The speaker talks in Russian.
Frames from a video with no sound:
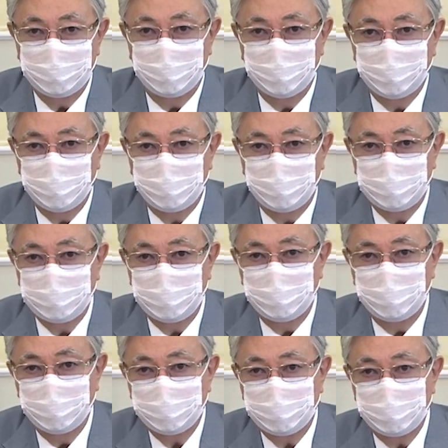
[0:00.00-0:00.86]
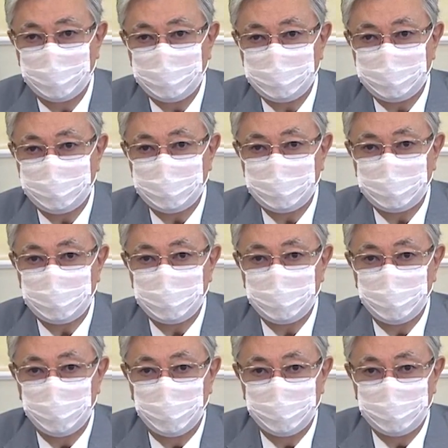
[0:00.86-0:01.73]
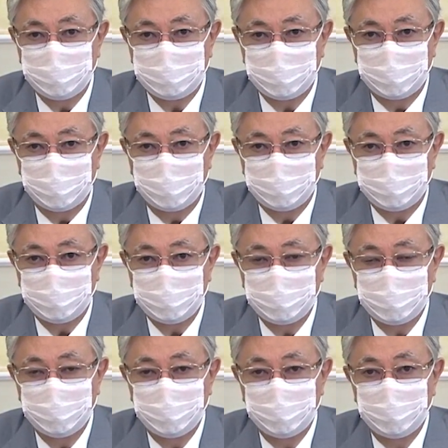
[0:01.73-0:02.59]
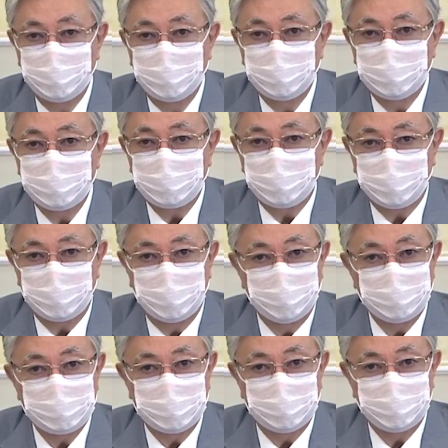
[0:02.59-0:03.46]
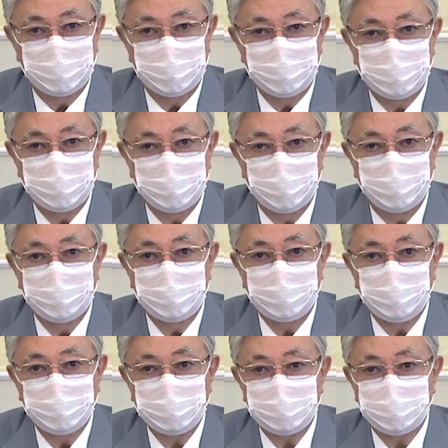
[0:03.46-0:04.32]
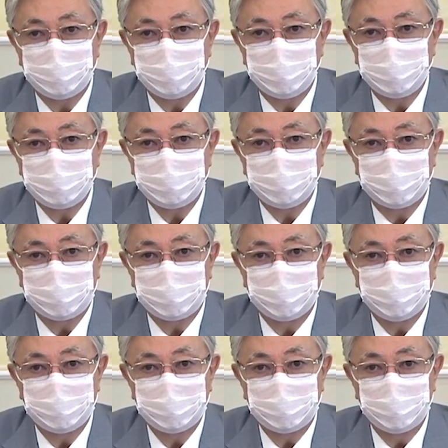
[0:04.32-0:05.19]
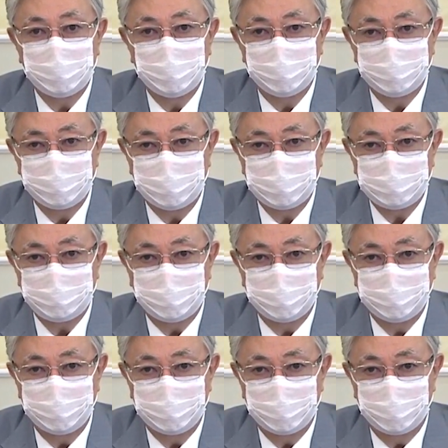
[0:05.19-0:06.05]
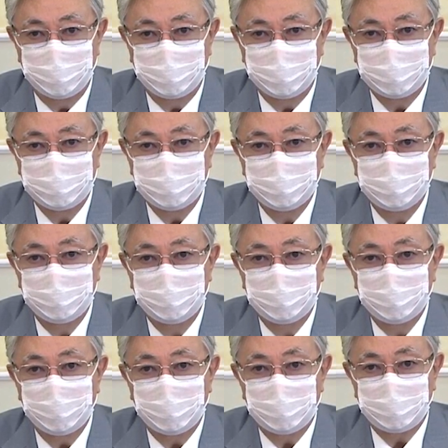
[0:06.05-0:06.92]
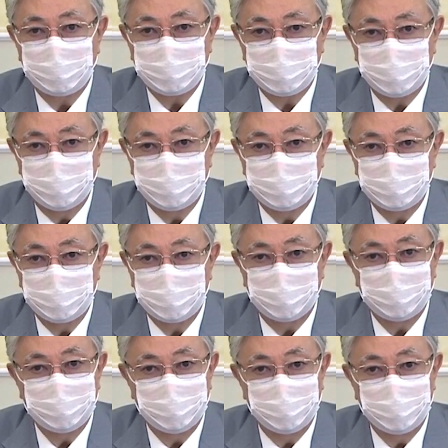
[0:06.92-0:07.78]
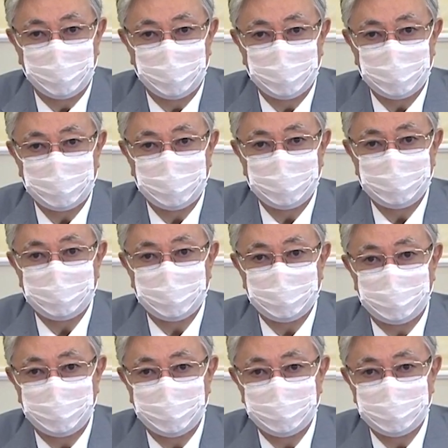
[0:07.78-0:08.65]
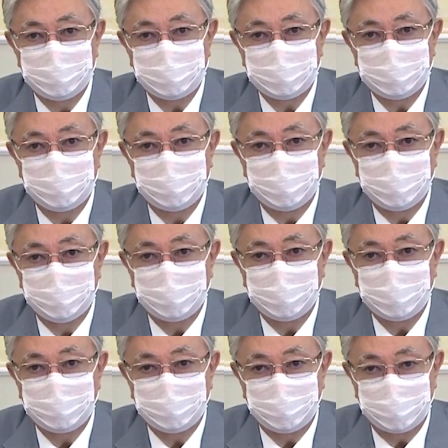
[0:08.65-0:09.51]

для выполнения качественно новых задач. Другими словами, новый курс предусматривает новых исполнителей, образованных, решительных, инициативных, деловых и